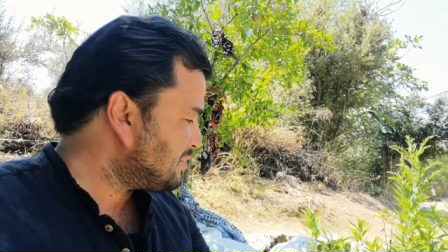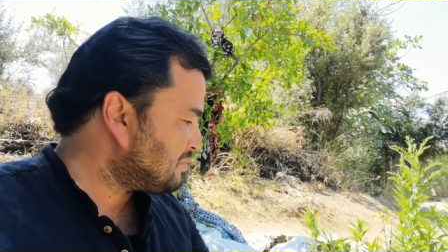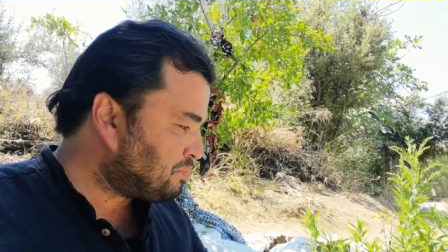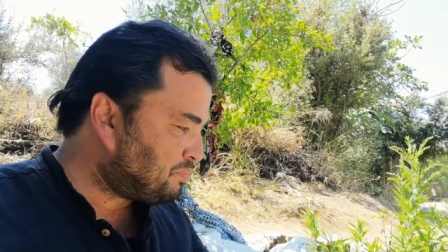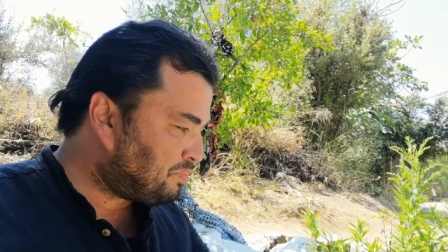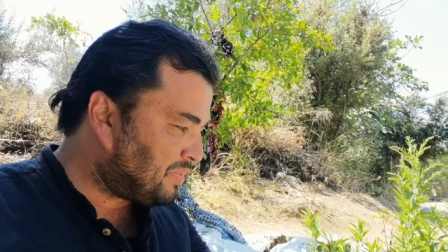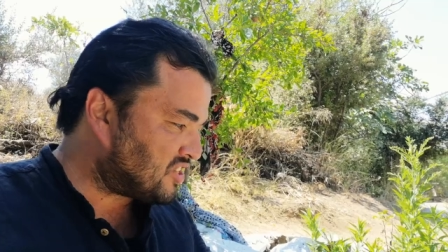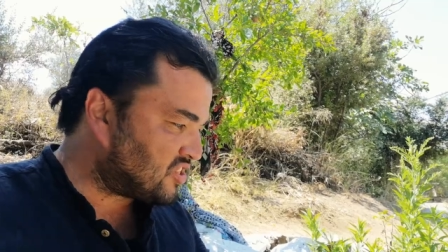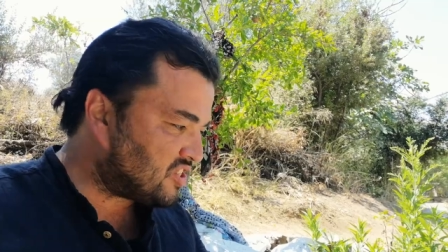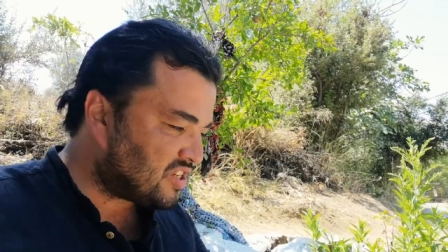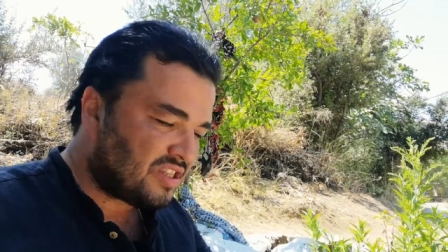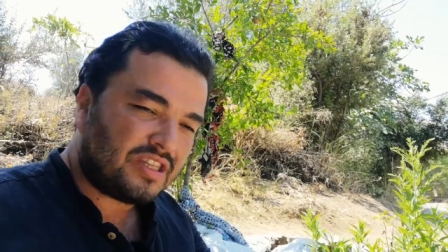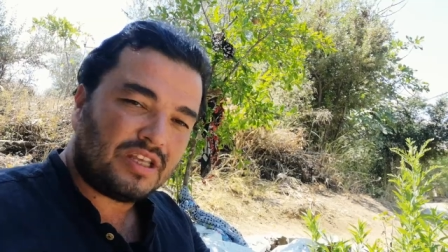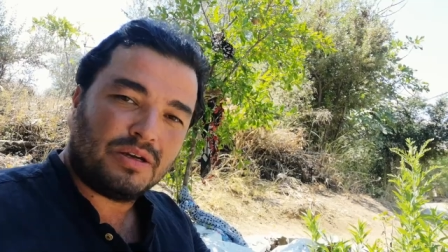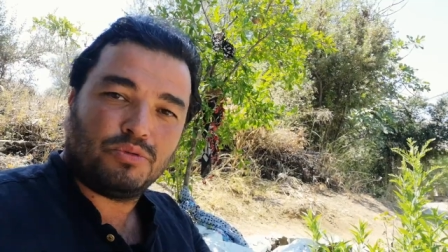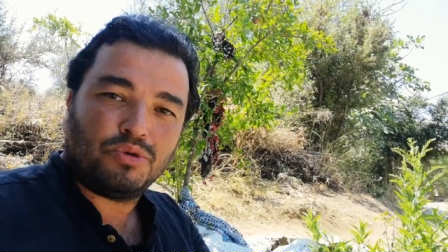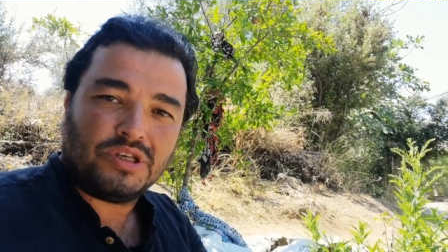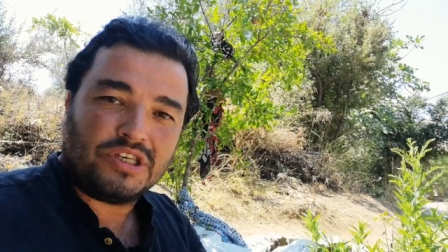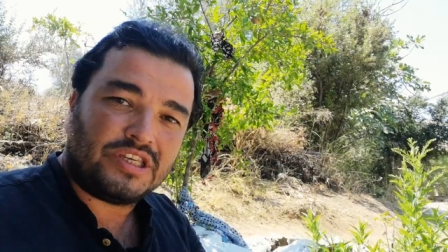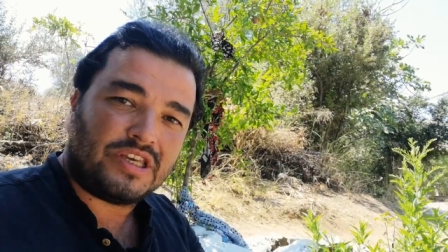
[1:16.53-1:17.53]

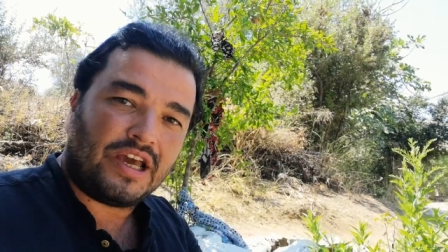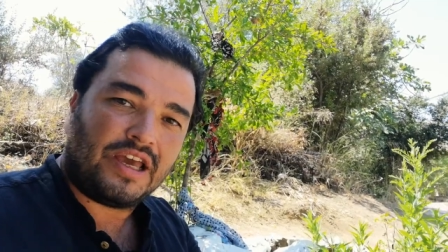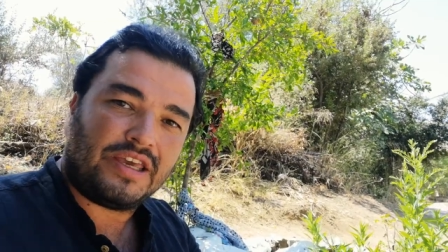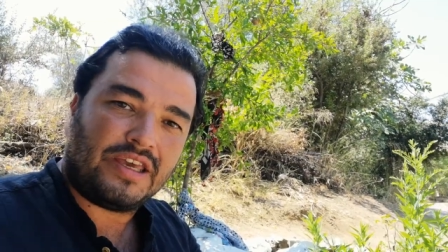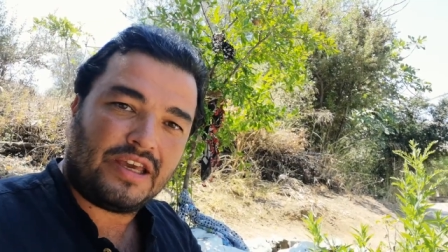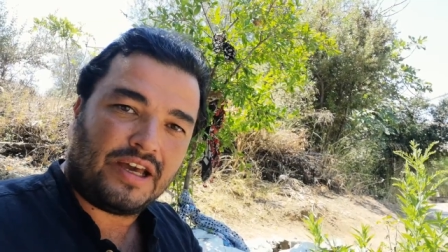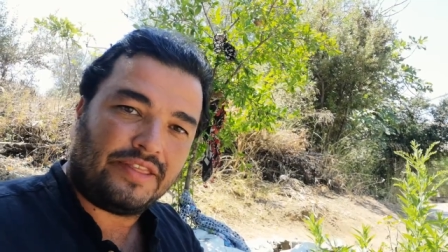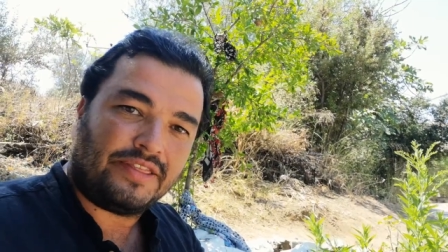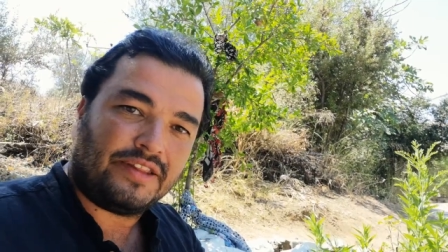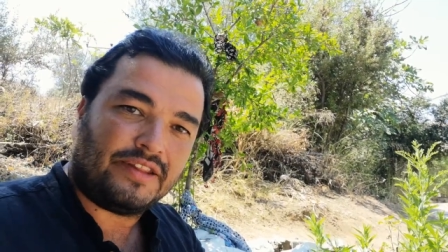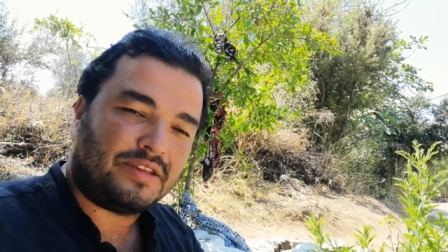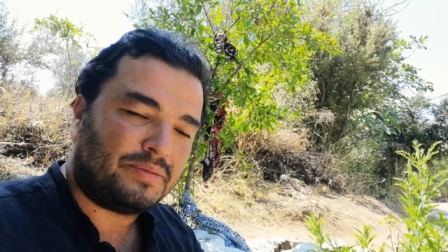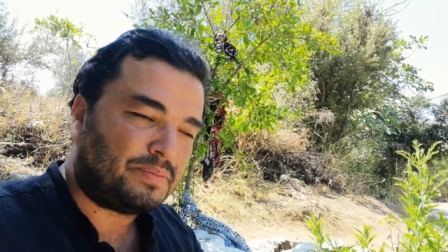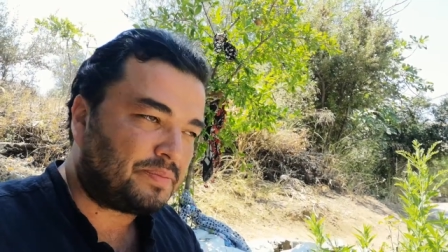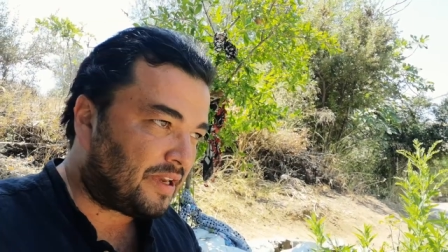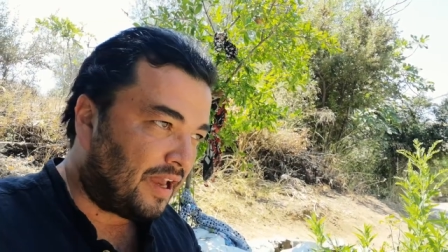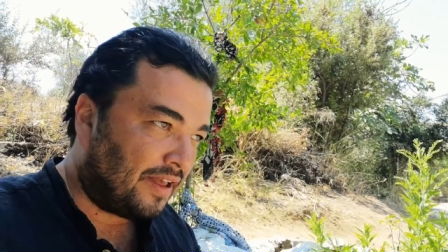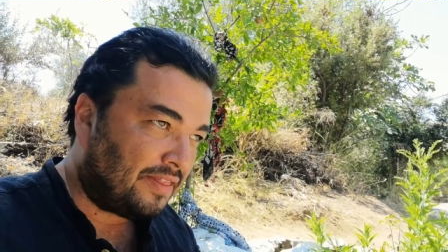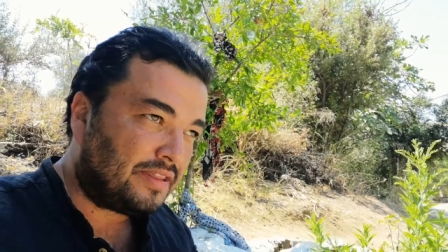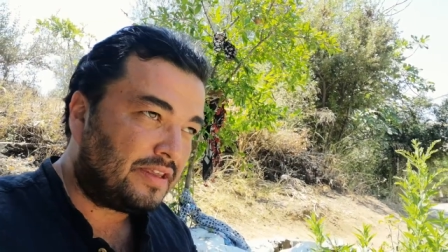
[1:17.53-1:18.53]
başında bu hikayeyi
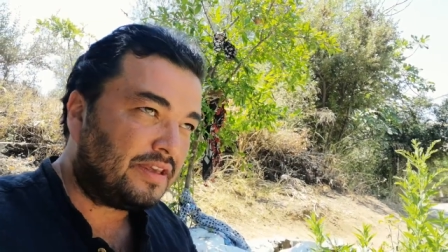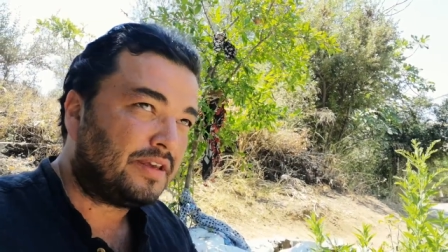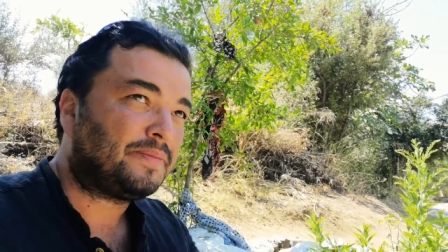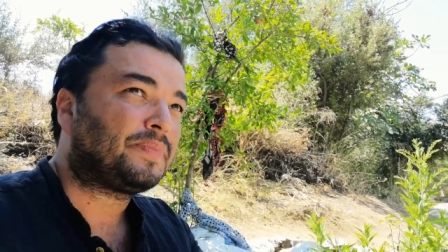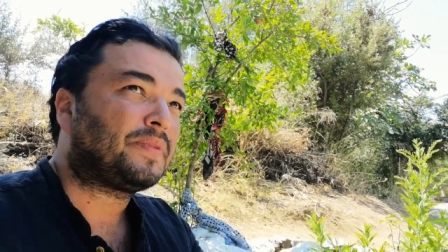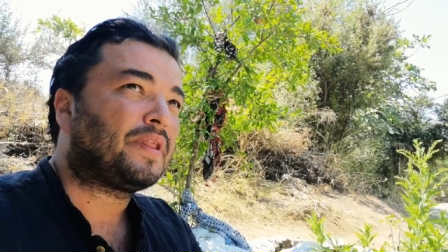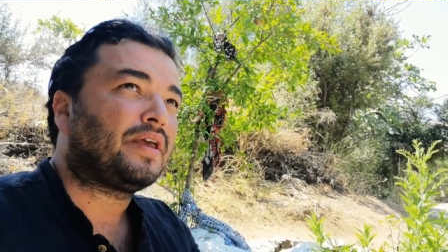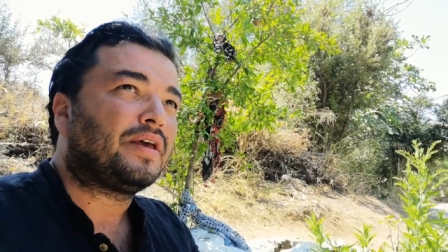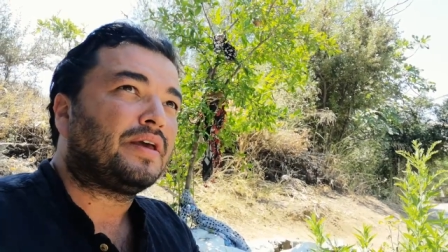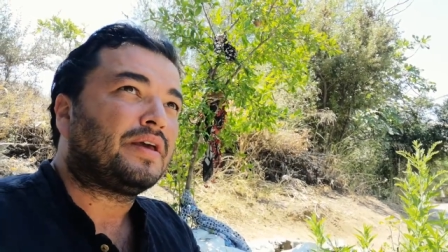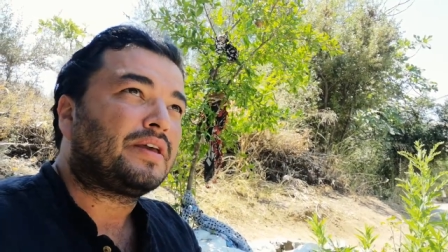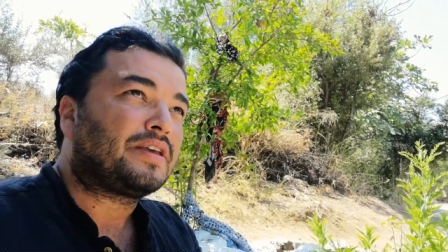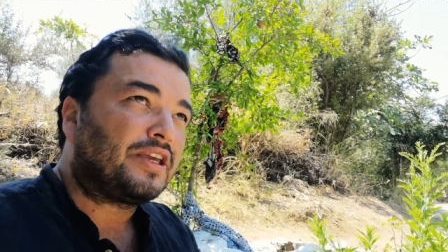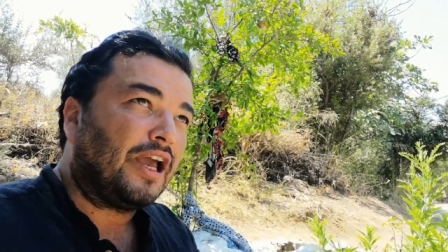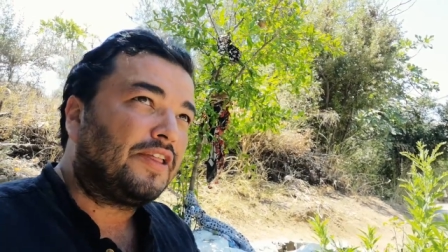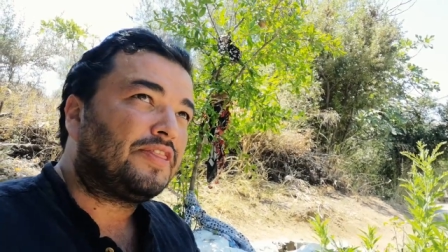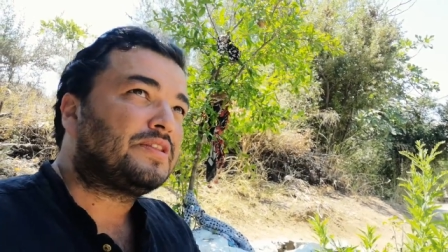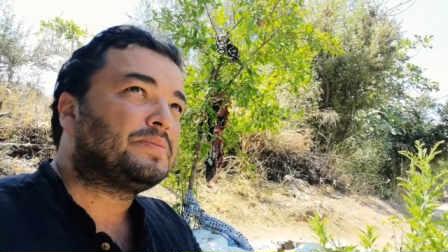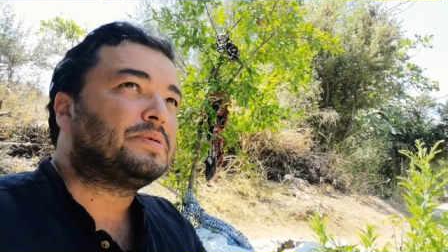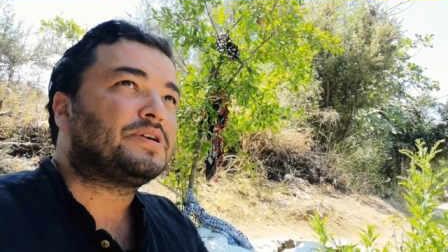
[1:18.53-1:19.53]
anlatıp kendi
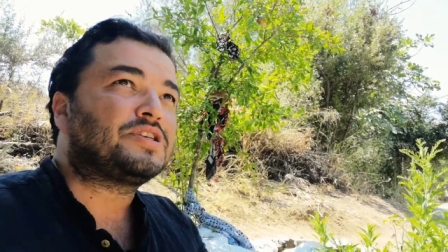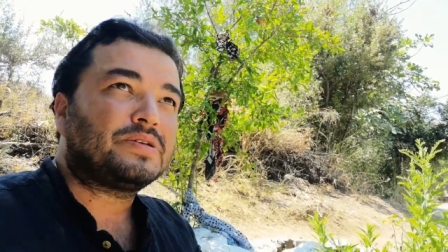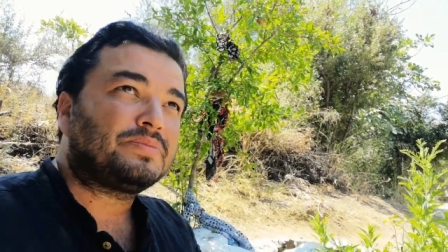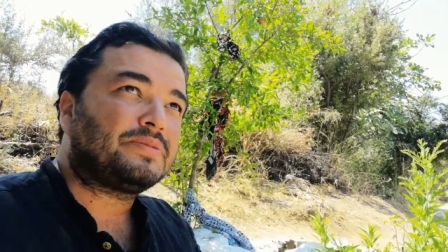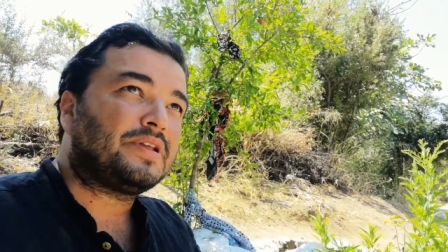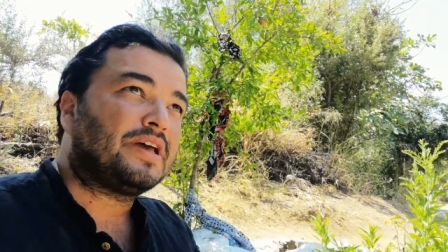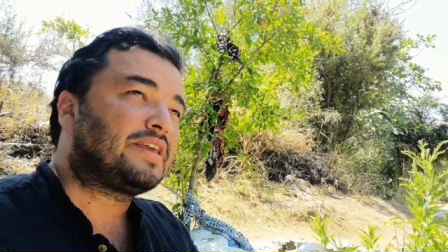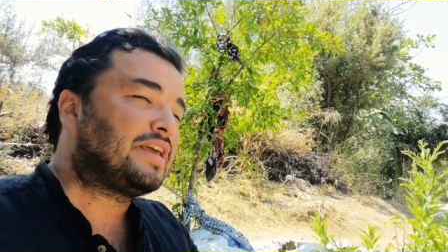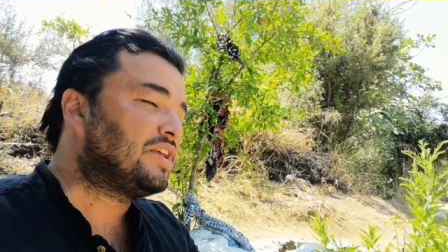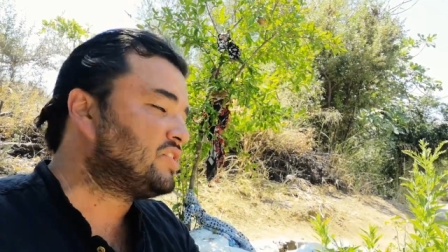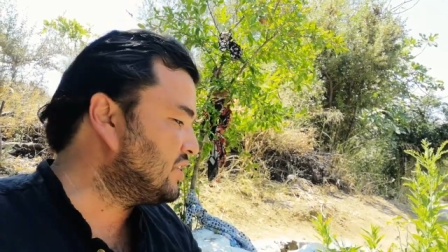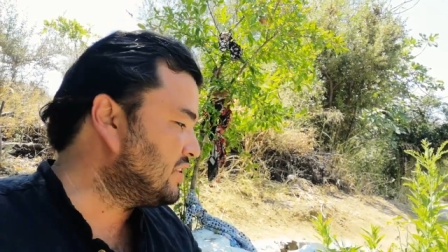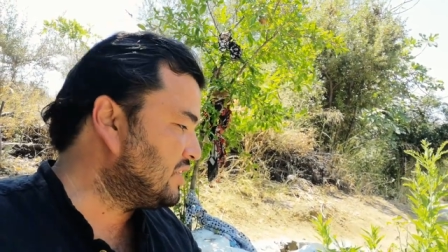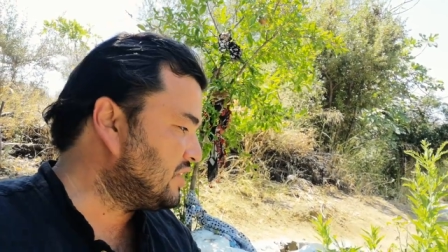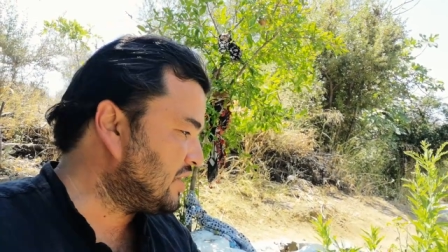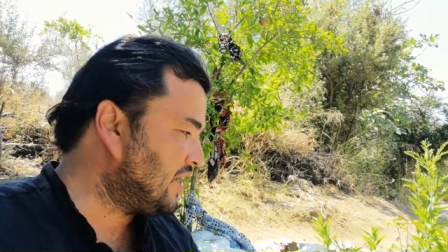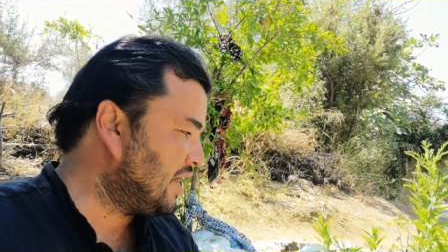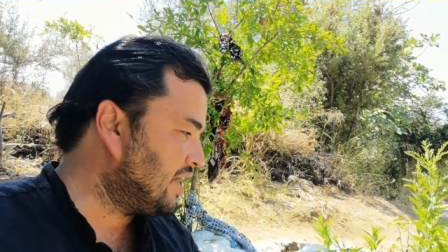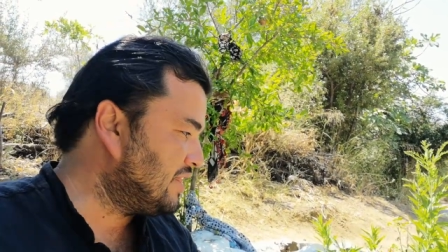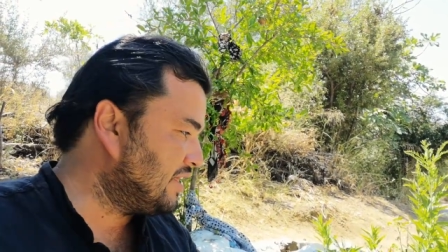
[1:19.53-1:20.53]
kendi başından geçen
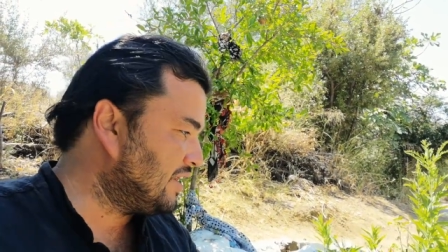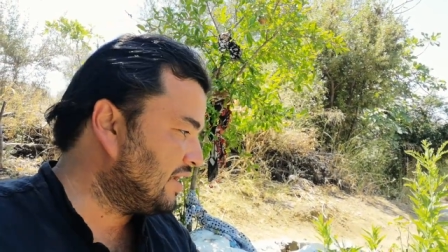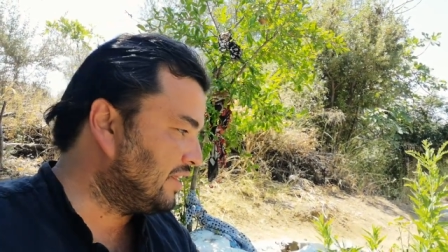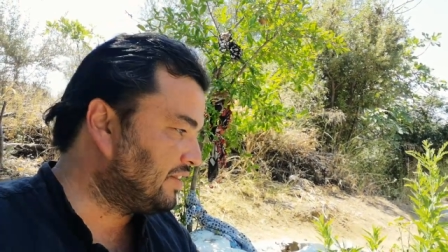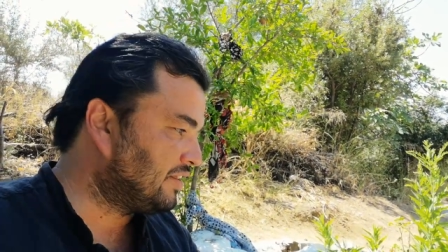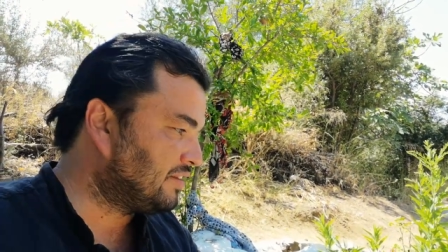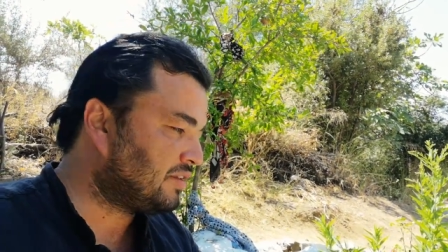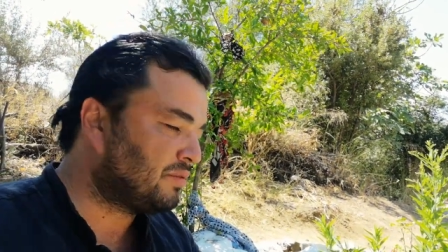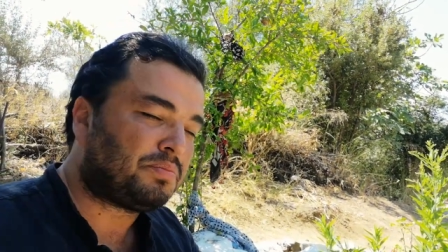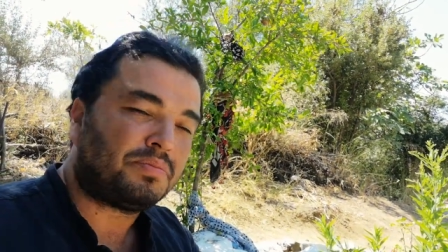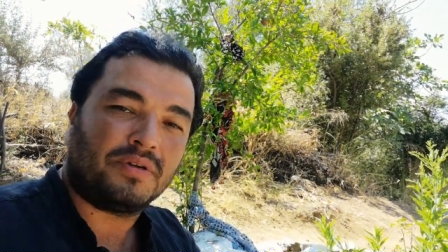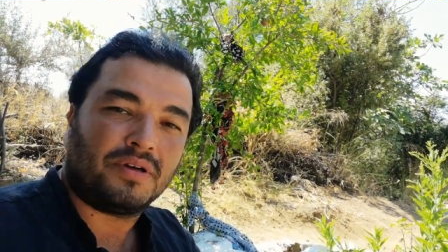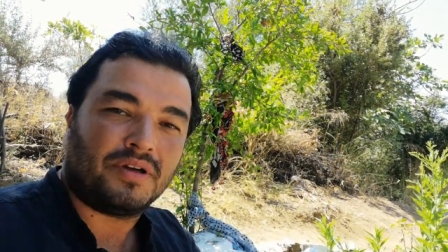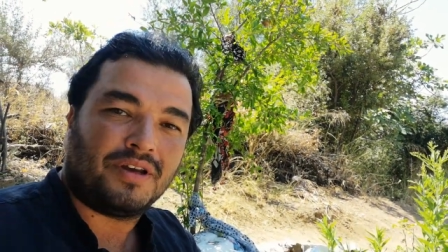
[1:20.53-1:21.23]
hikayeleri anlatıp